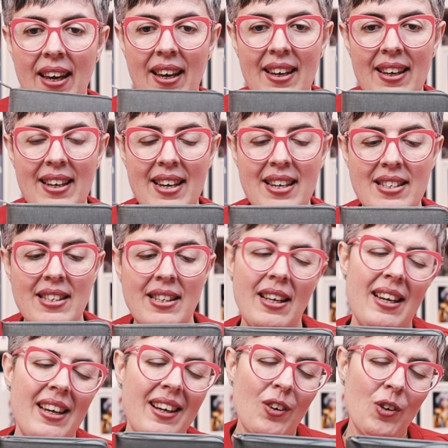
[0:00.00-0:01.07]
Eh,
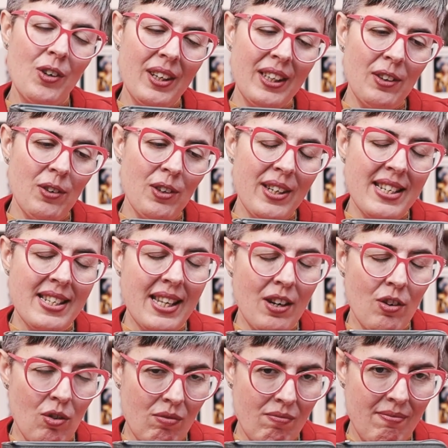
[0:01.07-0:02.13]
en concreto, este
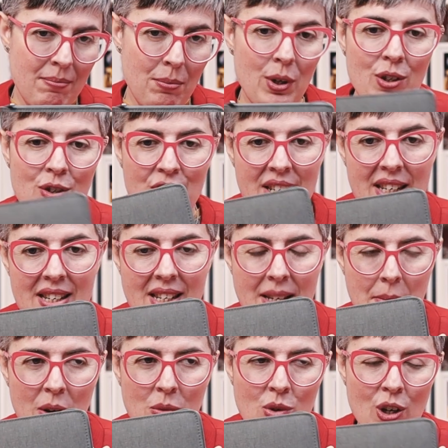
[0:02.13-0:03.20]
no. Bueno, sí, este
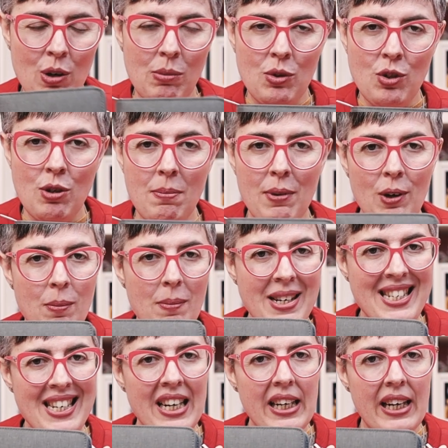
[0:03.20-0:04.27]
me ha gustado mucho, pero
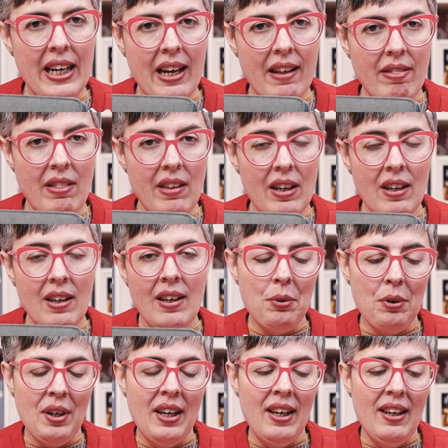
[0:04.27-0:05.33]
más el grande,
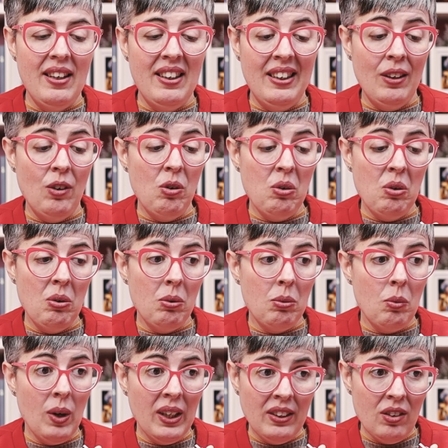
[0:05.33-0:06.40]
porque tengo
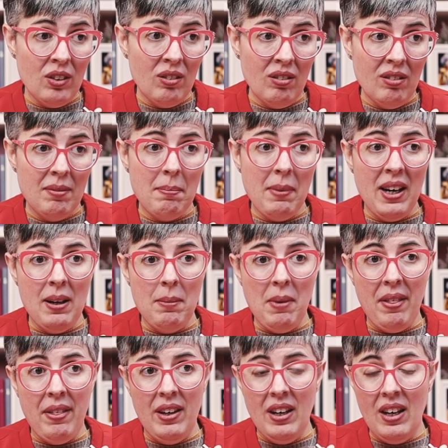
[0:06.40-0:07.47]
cuatro para
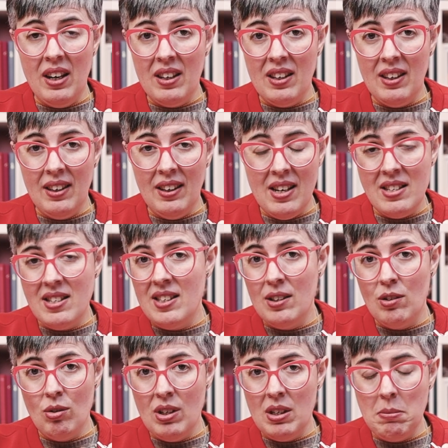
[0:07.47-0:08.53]
almacenar casi
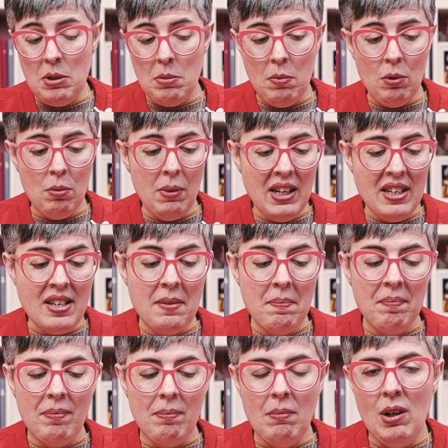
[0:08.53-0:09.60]
todas mis plumas
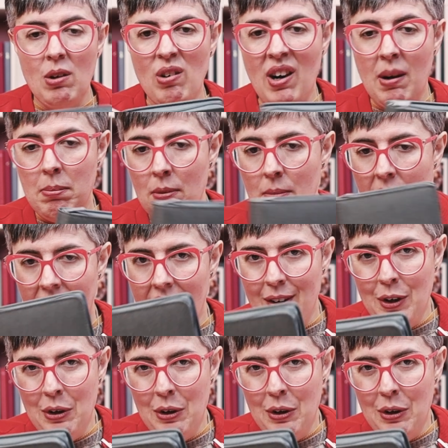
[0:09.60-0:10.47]
menos las plumas que